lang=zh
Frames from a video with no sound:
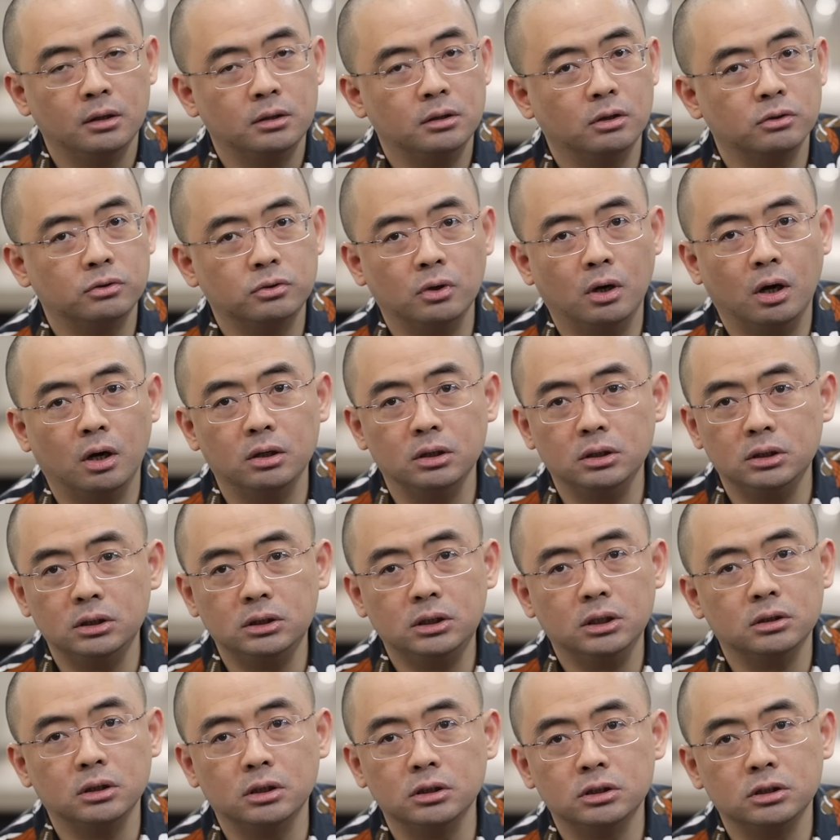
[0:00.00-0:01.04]
要做好一
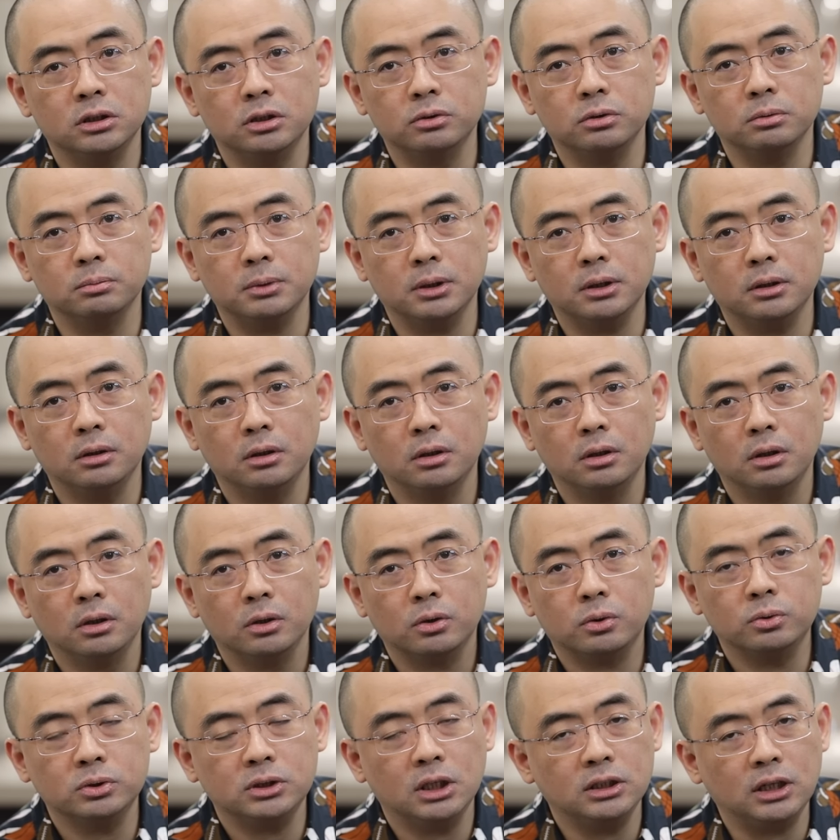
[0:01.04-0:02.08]
定的心理准备。
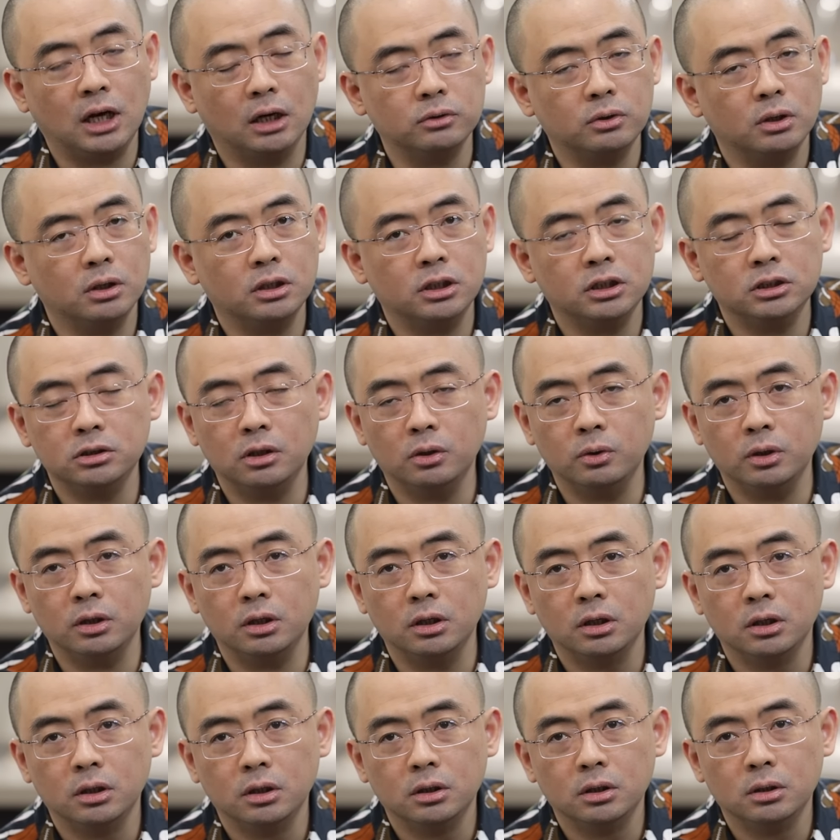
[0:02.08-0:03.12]
共产党对黑社会
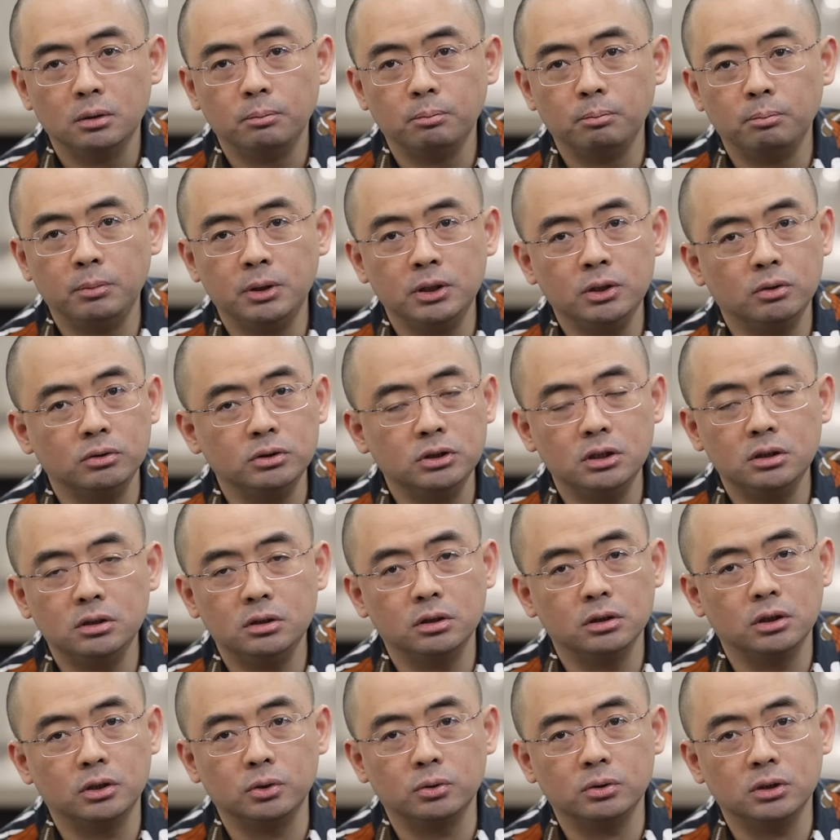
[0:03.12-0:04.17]
没有任
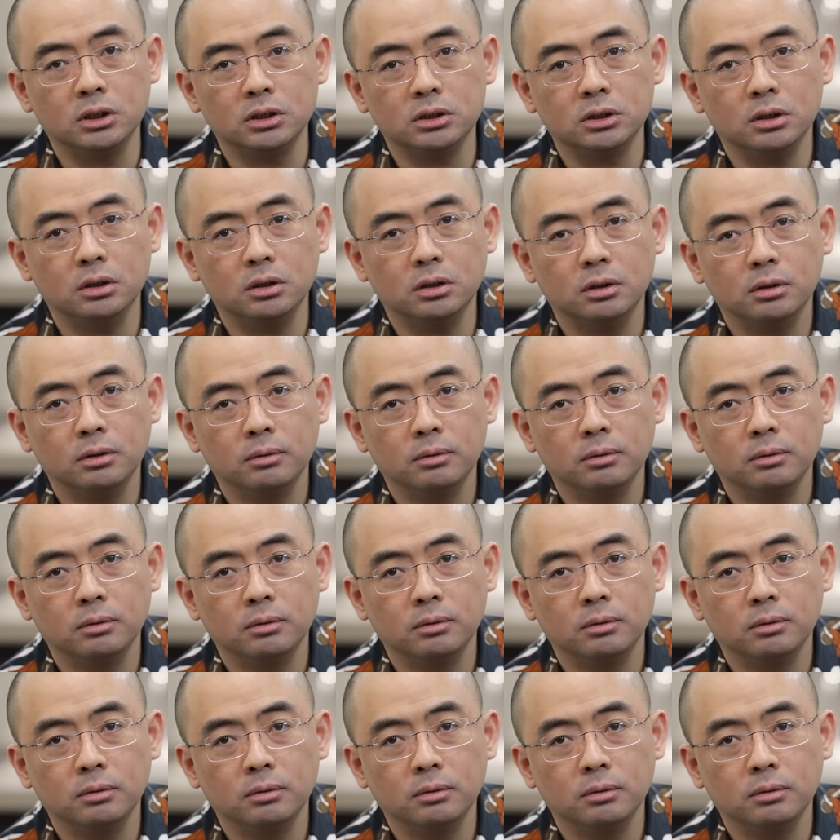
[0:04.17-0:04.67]
何的容忍性，